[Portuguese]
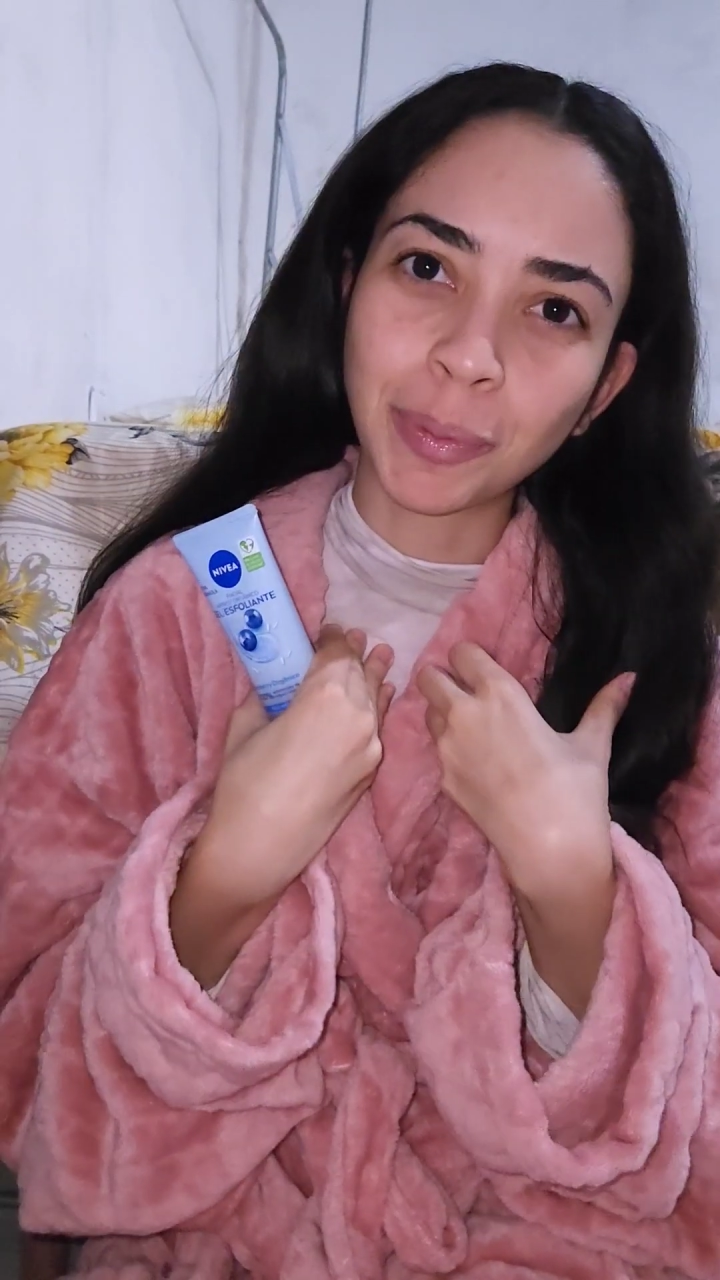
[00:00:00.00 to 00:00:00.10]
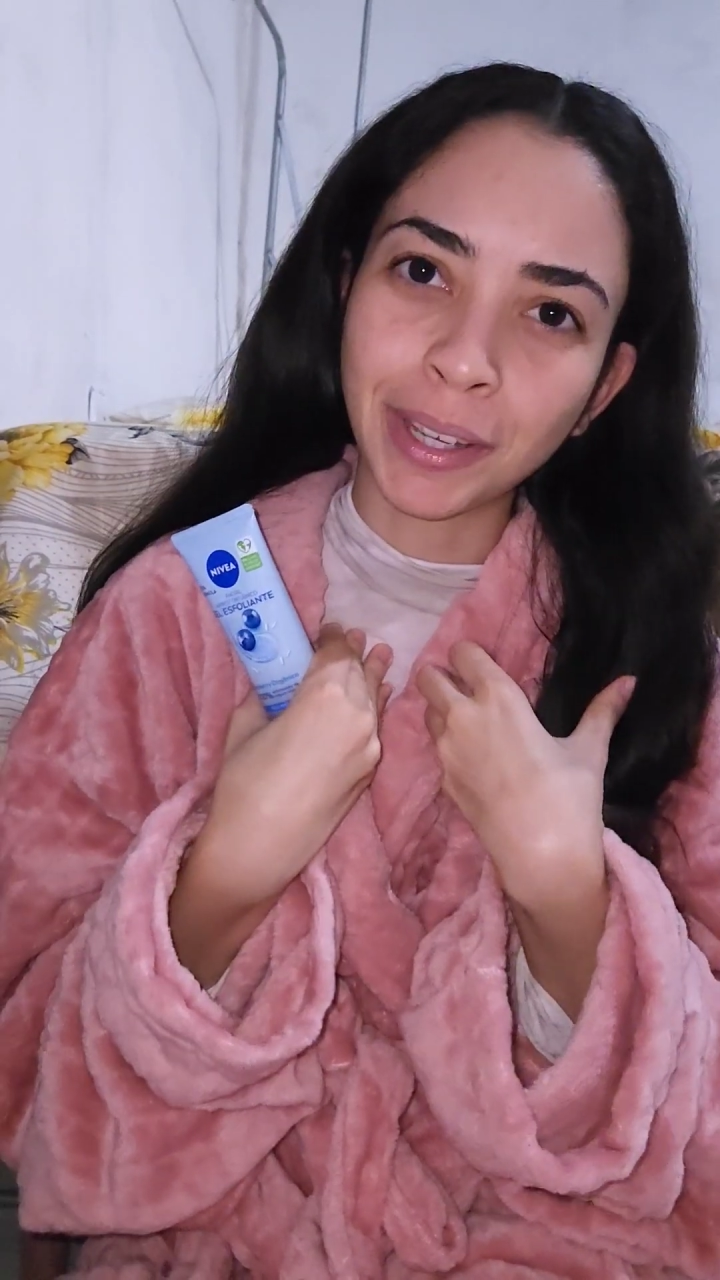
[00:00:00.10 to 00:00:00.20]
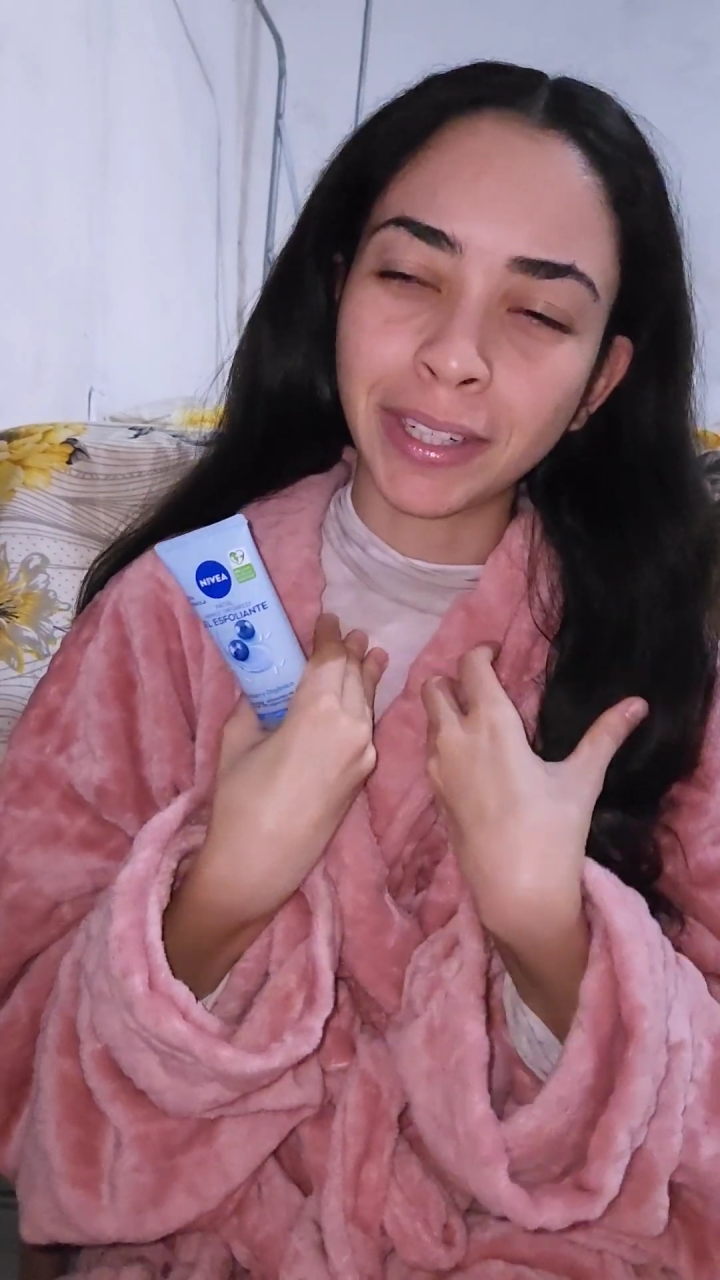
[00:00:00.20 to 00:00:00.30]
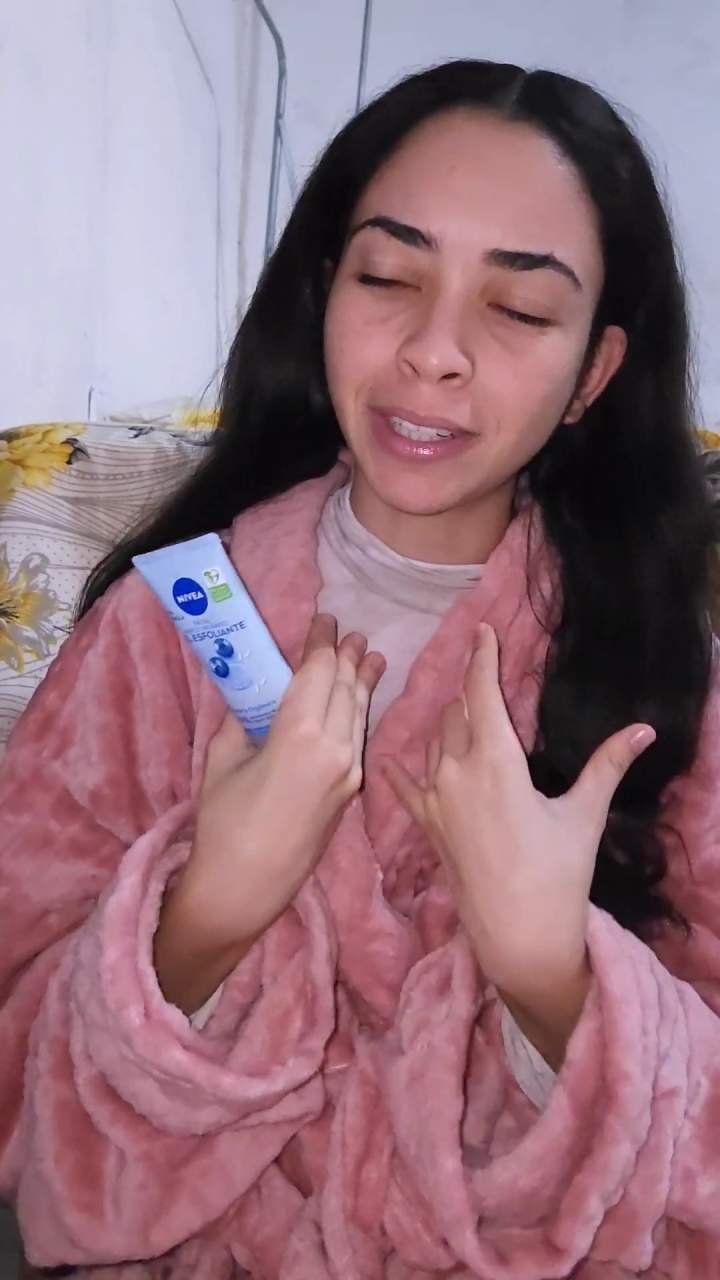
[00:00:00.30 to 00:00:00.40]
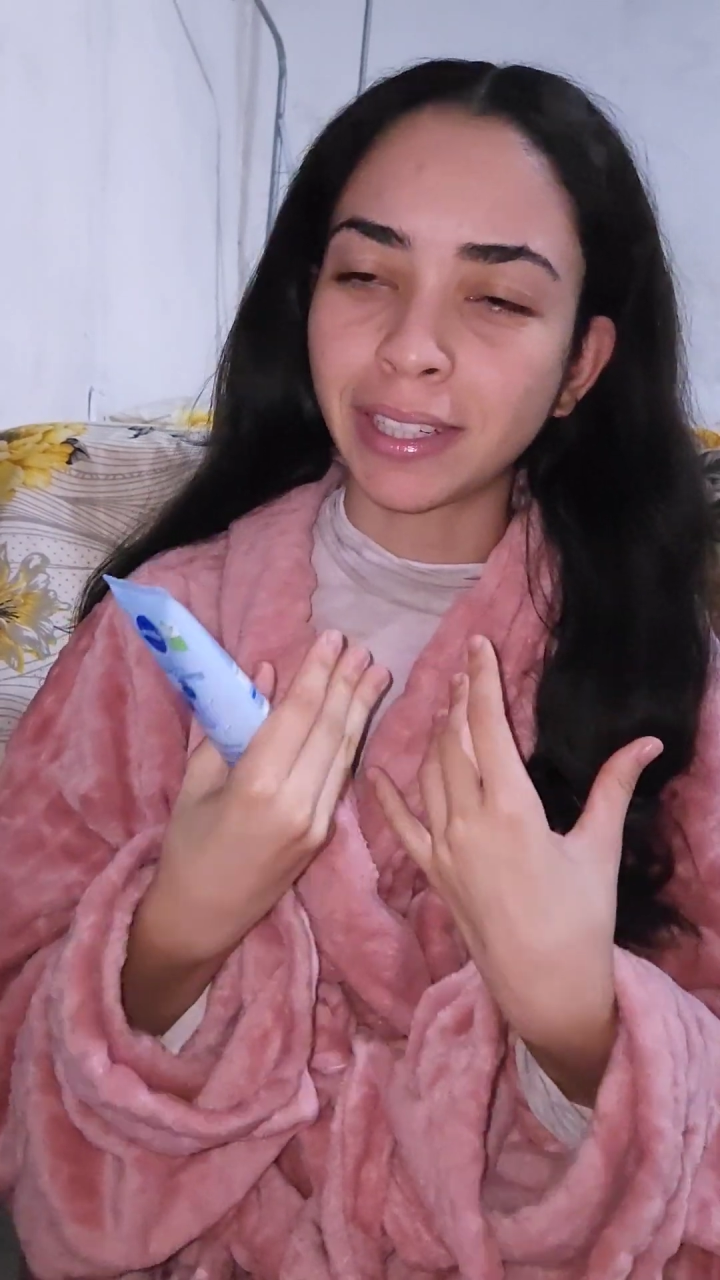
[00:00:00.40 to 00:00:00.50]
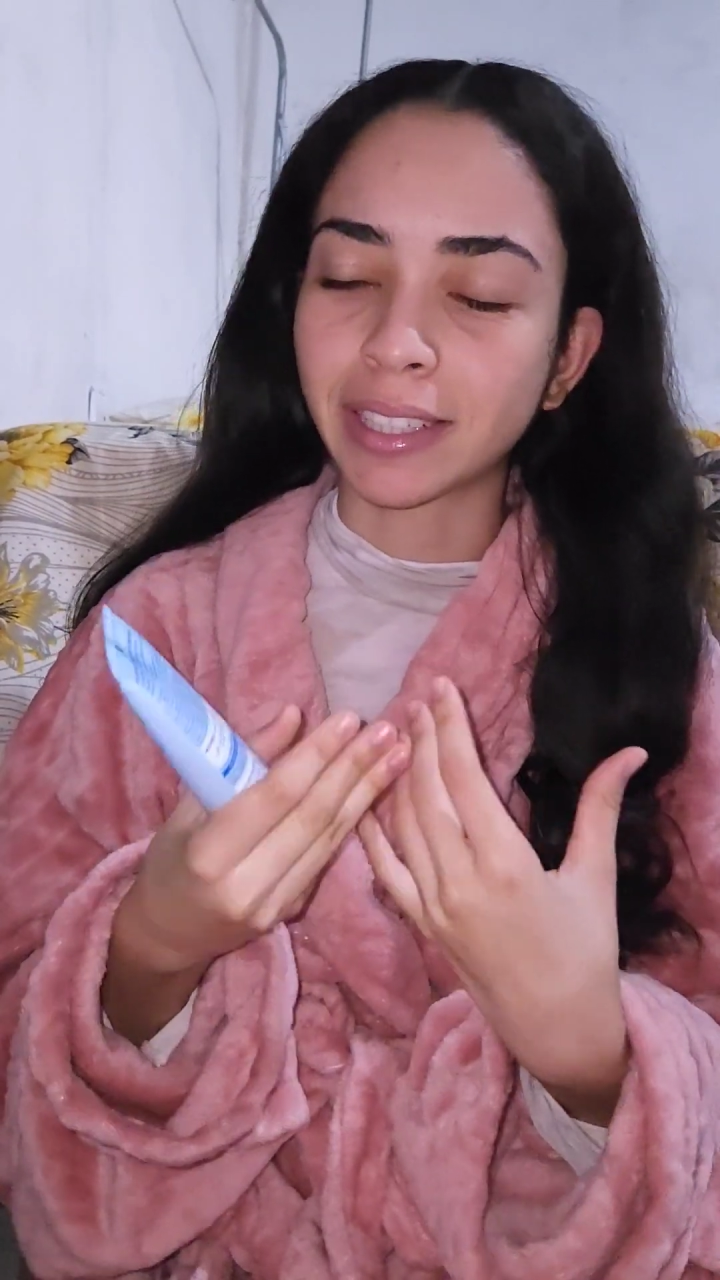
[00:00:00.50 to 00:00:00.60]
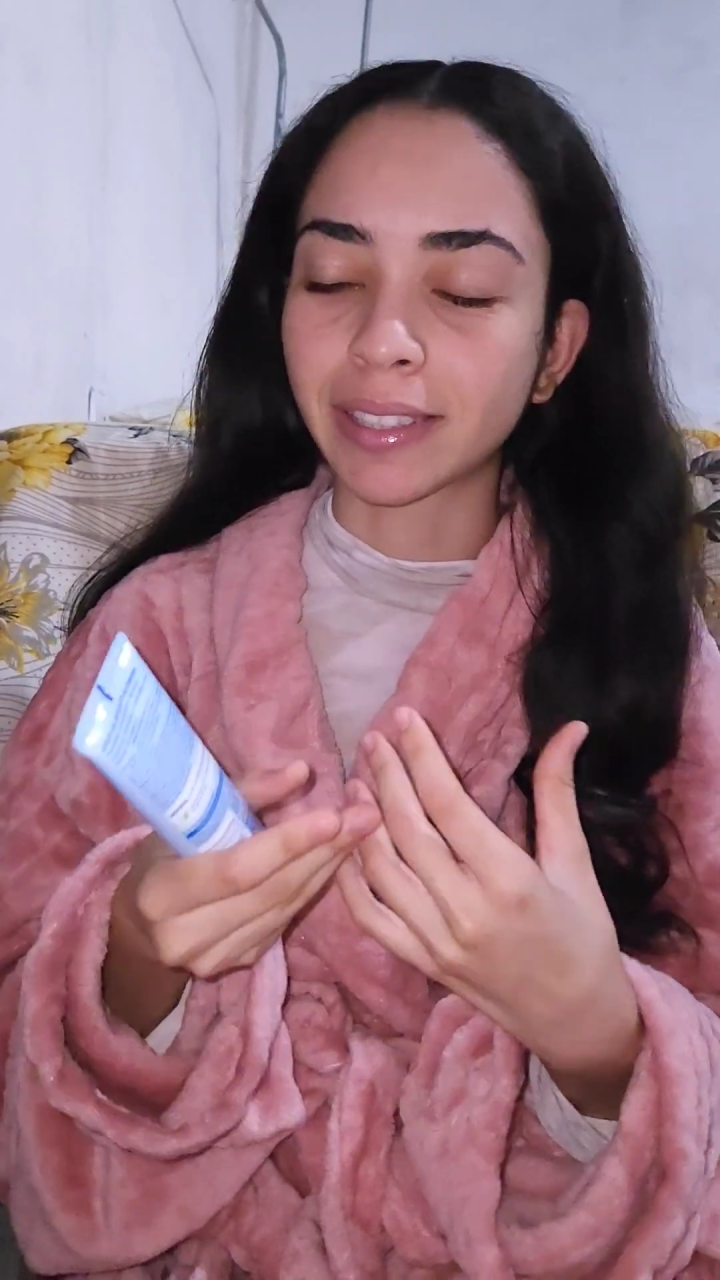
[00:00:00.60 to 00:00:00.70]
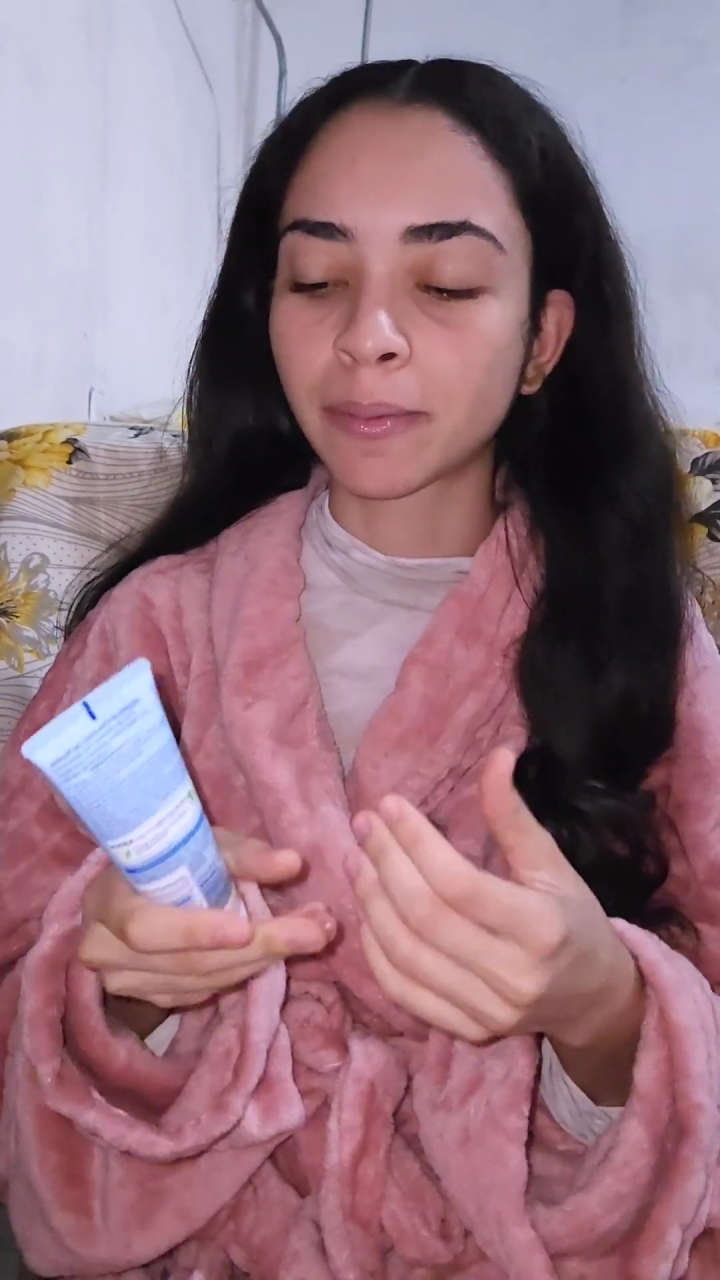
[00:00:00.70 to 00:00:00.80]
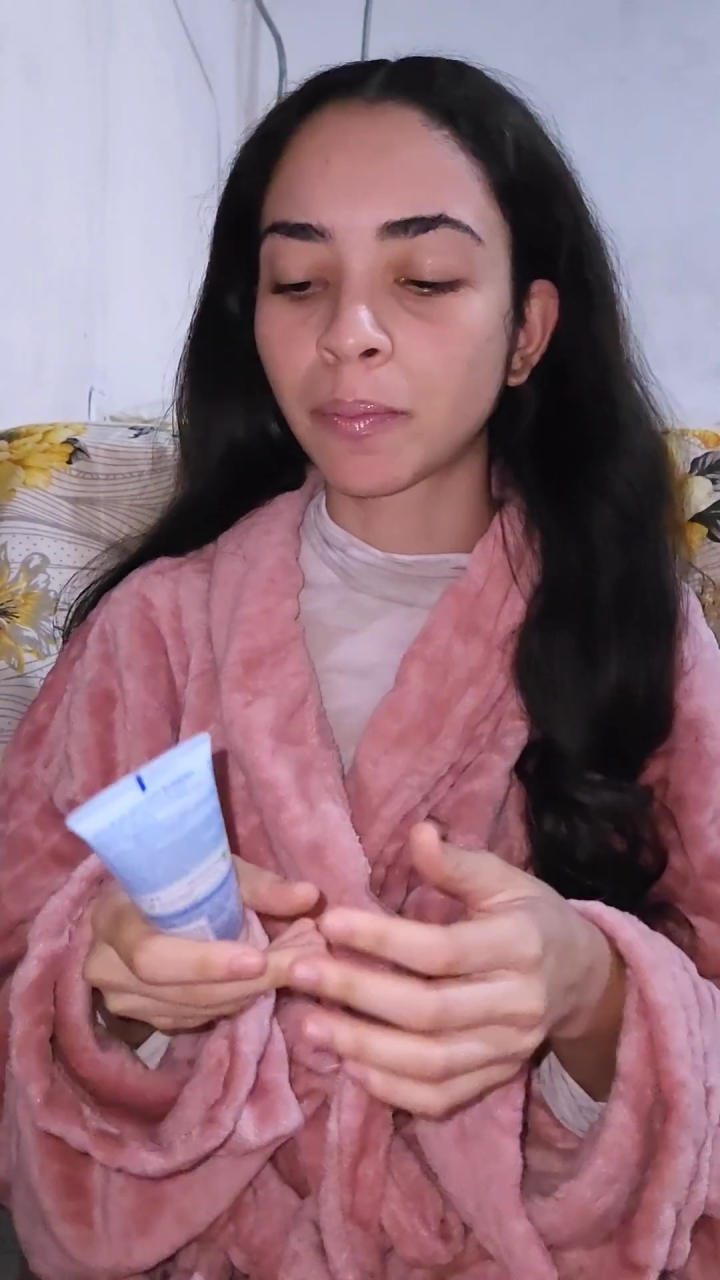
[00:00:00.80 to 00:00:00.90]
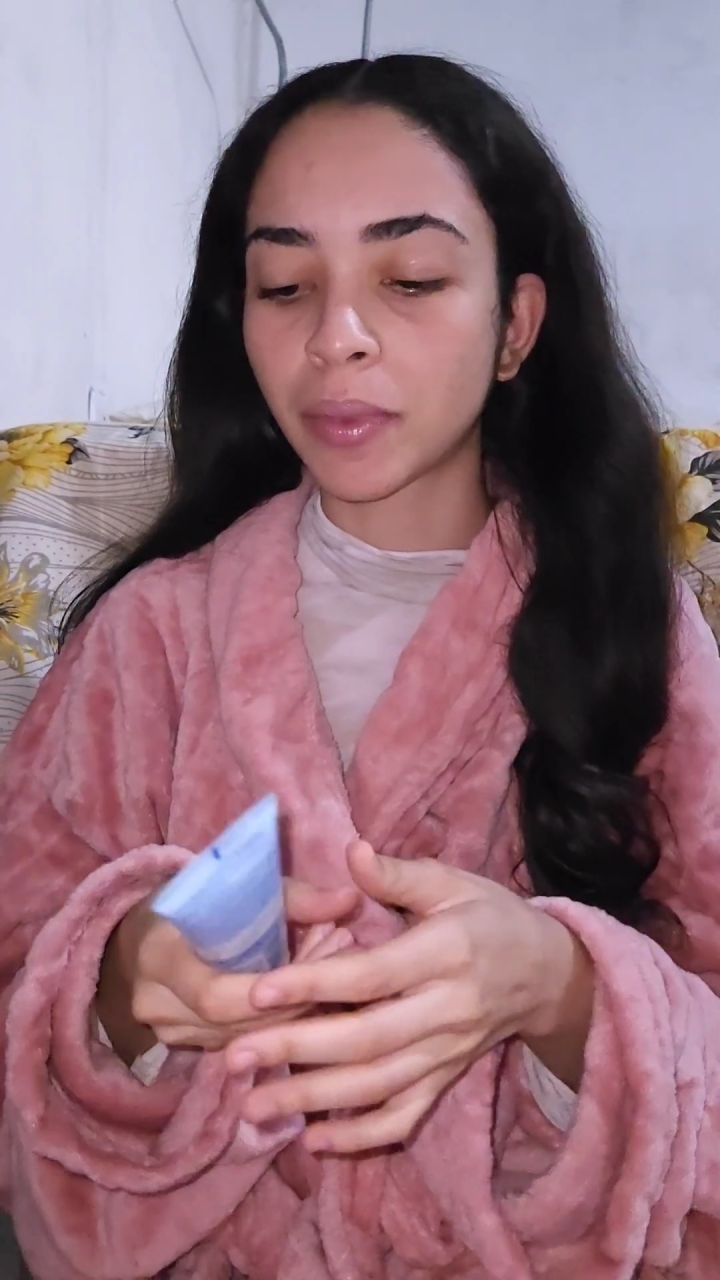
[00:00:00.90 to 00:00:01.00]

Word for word: pequenininhas.